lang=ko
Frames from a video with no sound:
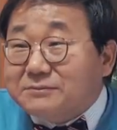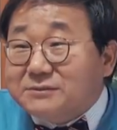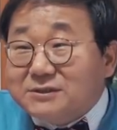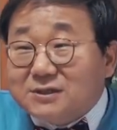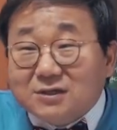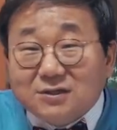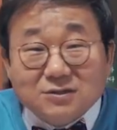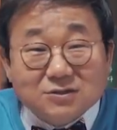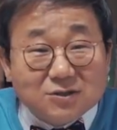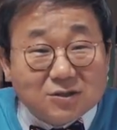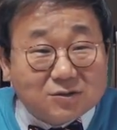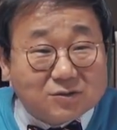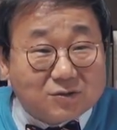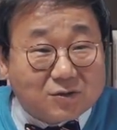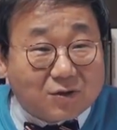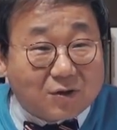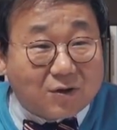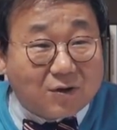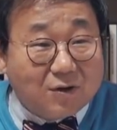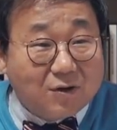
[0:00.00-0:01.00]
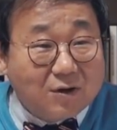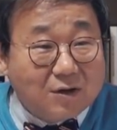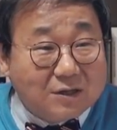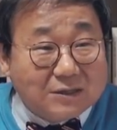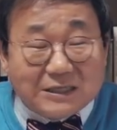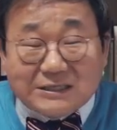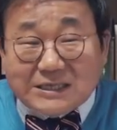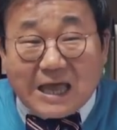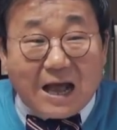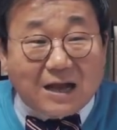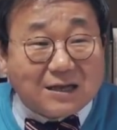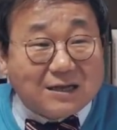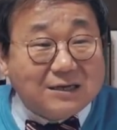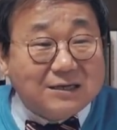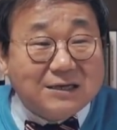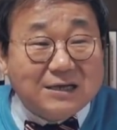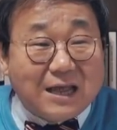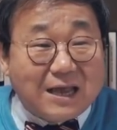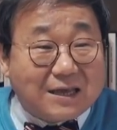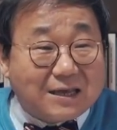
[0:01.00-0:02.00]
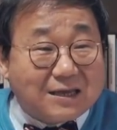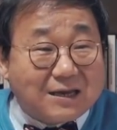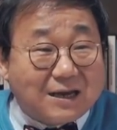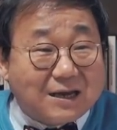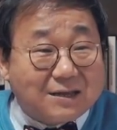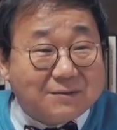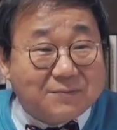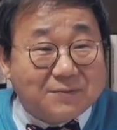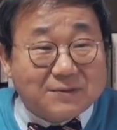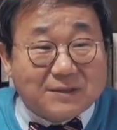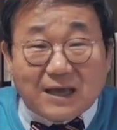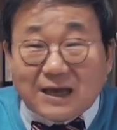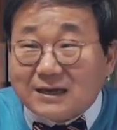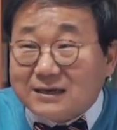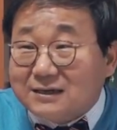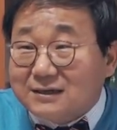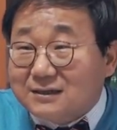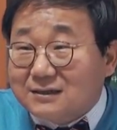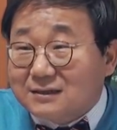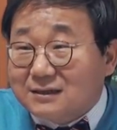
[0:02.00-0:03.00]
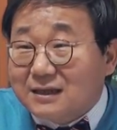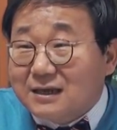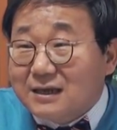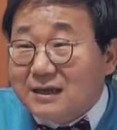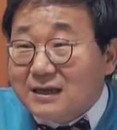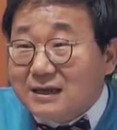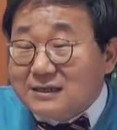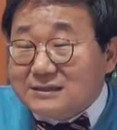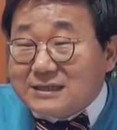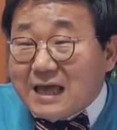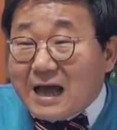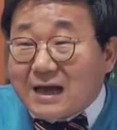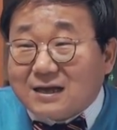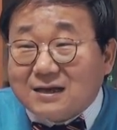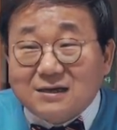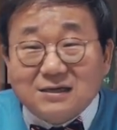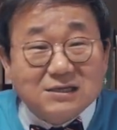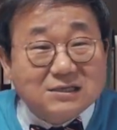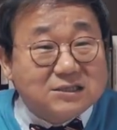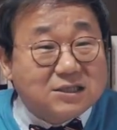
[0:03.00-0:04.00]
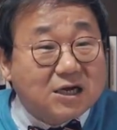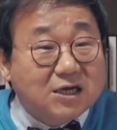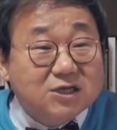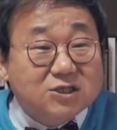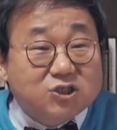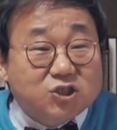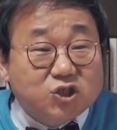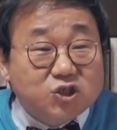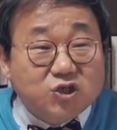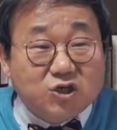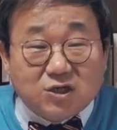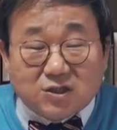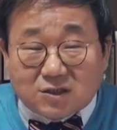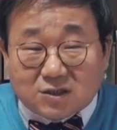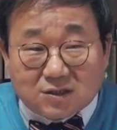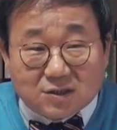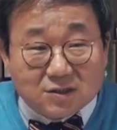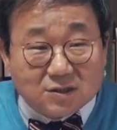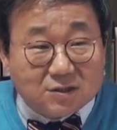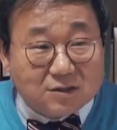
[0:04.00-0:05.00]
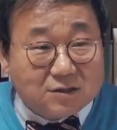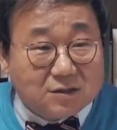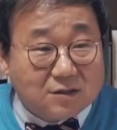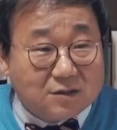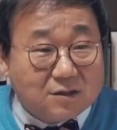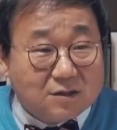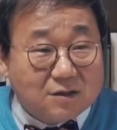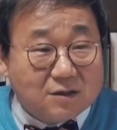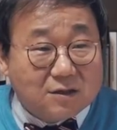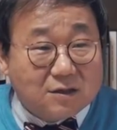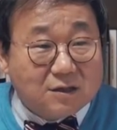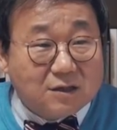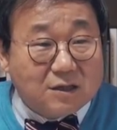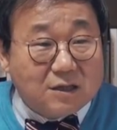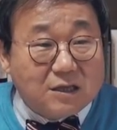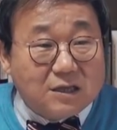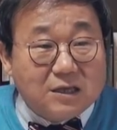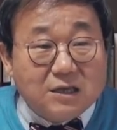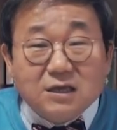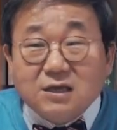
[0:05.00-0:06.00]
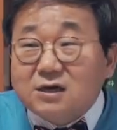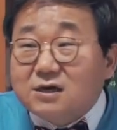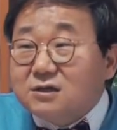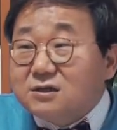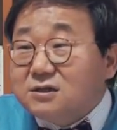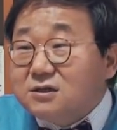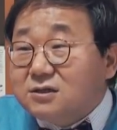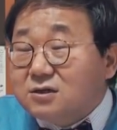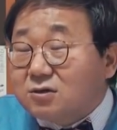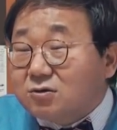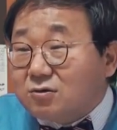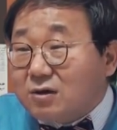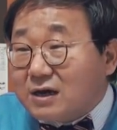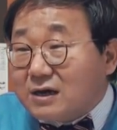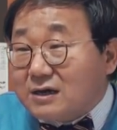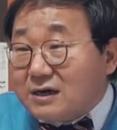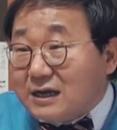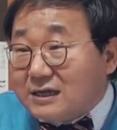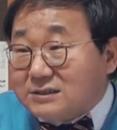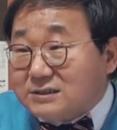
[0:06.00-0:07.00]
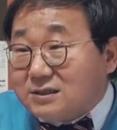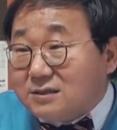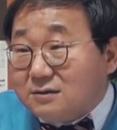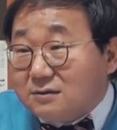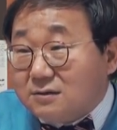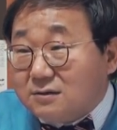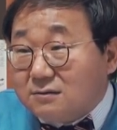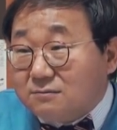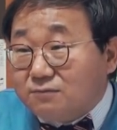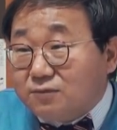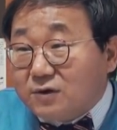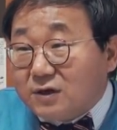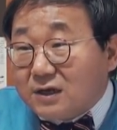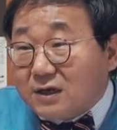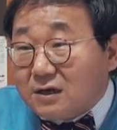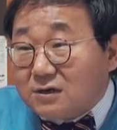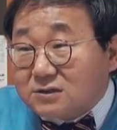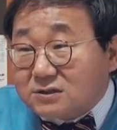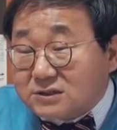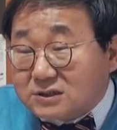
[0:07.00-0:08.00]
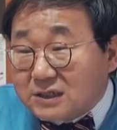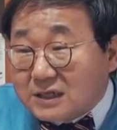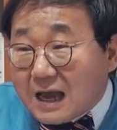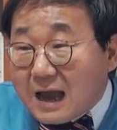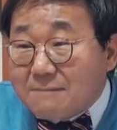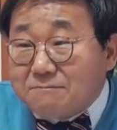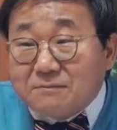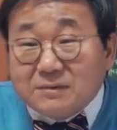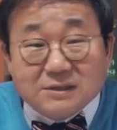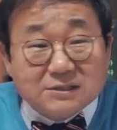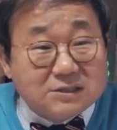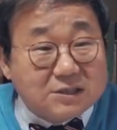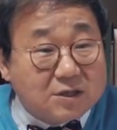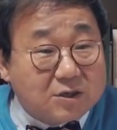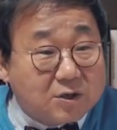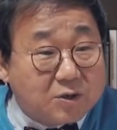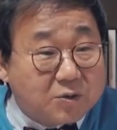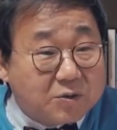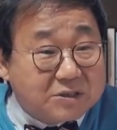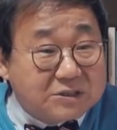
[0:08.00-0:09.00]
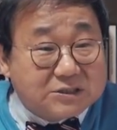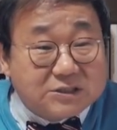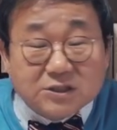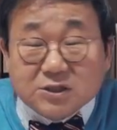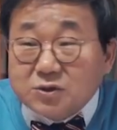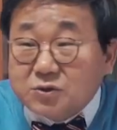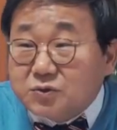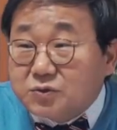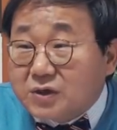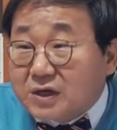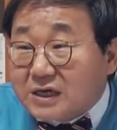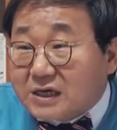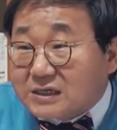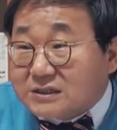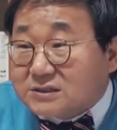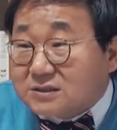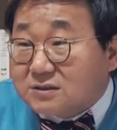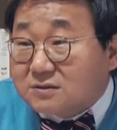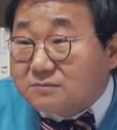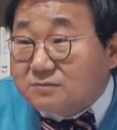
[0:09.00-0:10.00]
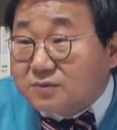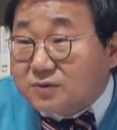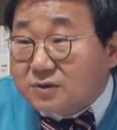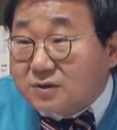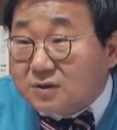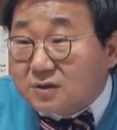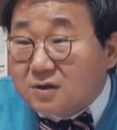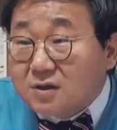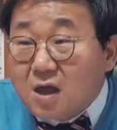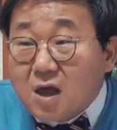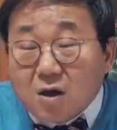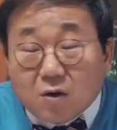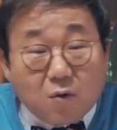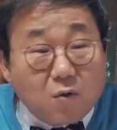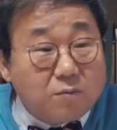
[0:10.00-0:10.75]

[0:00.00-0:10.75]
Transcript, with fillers: 탐정 정도. 근데 사건을 해결하기보다는 사건을 들추는 음. 이런 역할을 하시는 분이니까 혹시 안민석 의원 지역구에 계시는 분들은